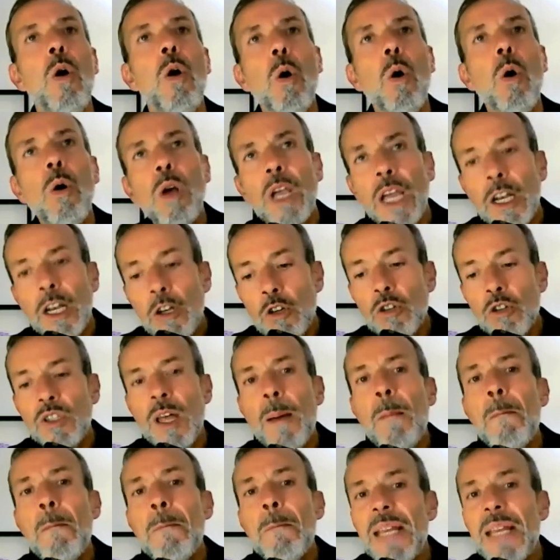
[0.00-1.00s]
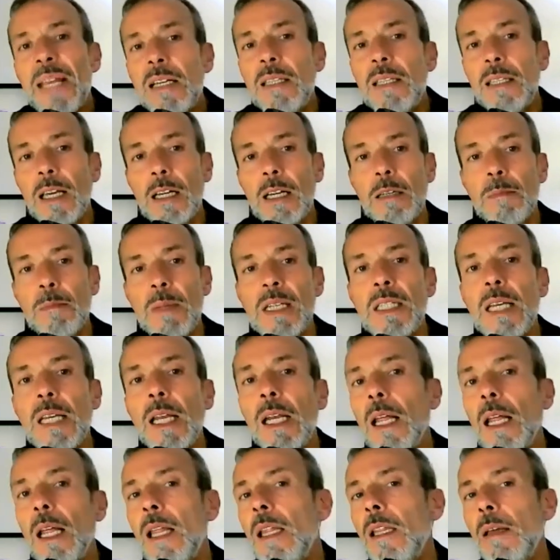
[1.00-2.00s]
o que nos dan pistas, más que
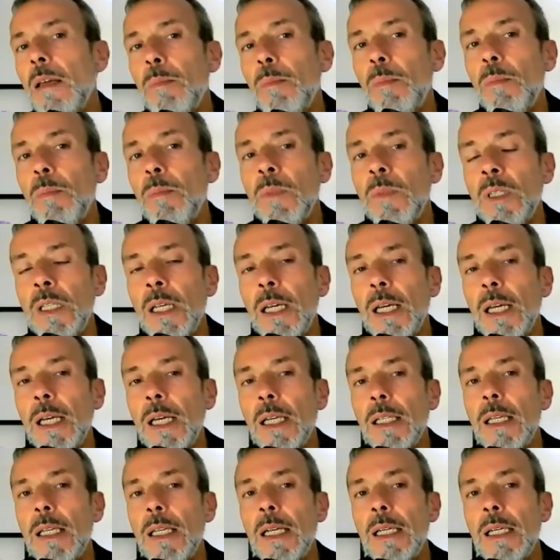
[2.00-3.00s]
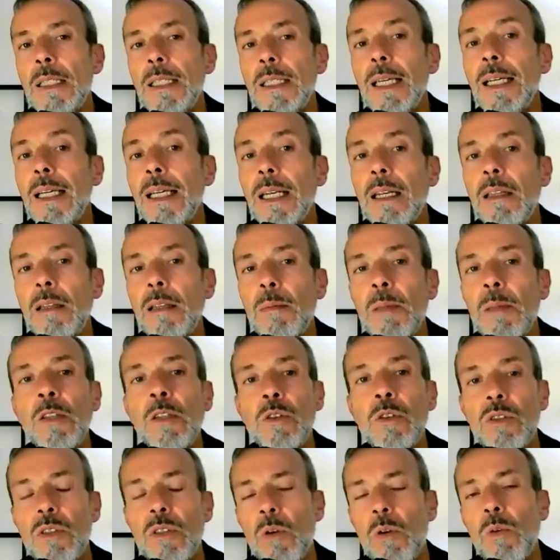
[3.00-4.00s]
nada, de, de este
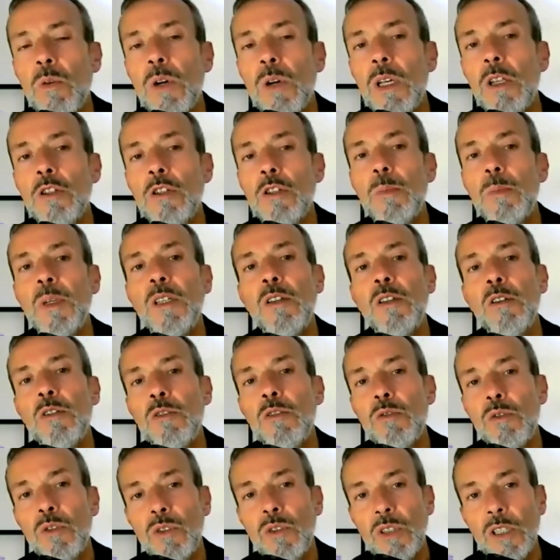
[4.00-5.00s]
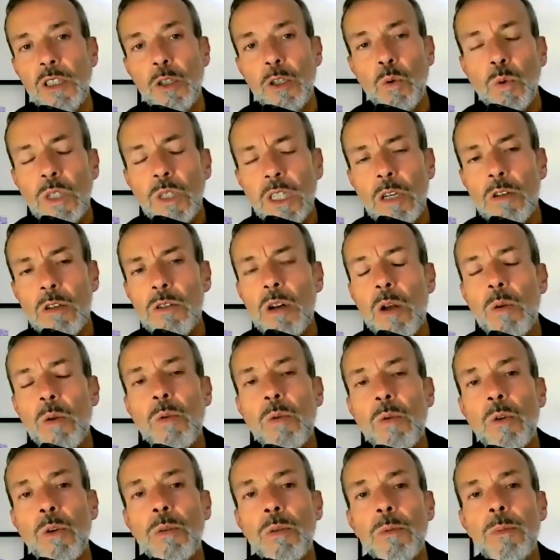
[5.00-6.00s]
crecimiento, de este auge de los emprendedores conscientes. Cuéntanos
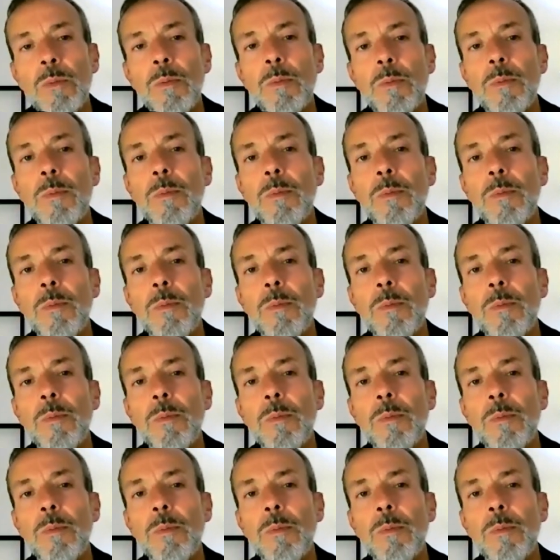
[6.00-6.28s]
alguno.